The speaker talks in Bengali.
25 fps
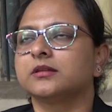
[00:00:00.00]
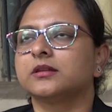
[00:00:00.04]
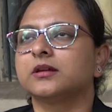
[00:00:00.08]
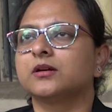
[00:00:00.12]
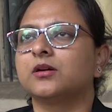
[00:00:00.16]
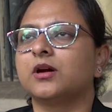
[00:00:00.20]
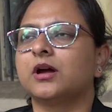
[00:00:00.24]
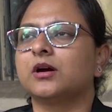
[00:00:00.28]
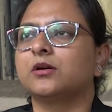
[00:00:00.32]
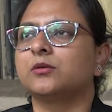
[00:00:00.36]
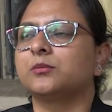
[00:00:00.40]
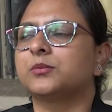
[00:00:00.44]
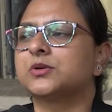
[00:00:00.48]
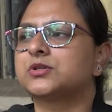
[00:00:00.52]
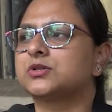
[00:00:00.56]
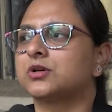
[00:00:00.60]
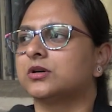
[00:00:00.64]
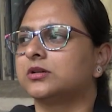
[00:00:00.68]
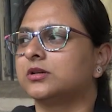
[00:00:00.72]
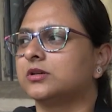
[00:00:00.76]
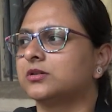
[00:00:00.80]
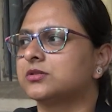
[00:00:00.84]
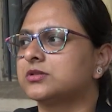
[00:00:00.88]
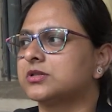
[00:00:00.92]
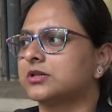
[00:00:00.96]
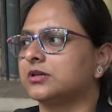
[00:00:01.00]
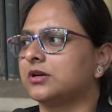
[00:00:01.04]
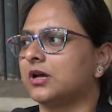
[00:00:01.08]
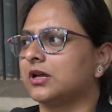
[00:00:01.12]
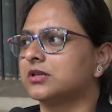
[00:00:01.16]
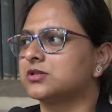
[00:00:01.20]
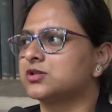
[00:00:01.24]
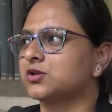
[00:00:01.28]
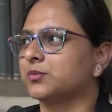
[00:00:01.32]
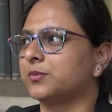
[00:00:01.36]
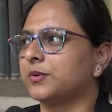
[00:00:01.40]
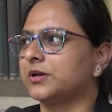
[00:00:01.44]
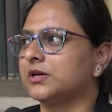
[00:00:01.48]
দেখো এখন বিষয়টা হচ্ছে
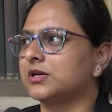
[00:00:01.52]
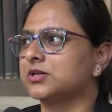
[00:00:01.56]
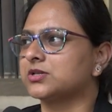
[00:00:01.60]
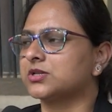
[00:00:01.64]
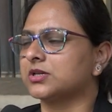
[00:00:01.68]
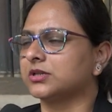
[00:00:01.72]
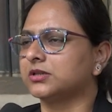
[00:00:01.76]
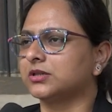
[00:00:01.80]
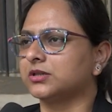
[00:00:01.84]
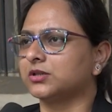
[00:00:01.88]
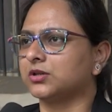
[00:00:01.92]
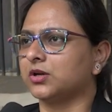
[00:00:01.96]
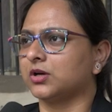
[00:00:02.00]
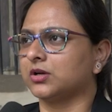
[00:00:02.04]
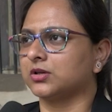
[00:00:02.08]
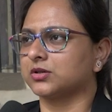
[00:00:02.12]
রাজ্যপালের সাথে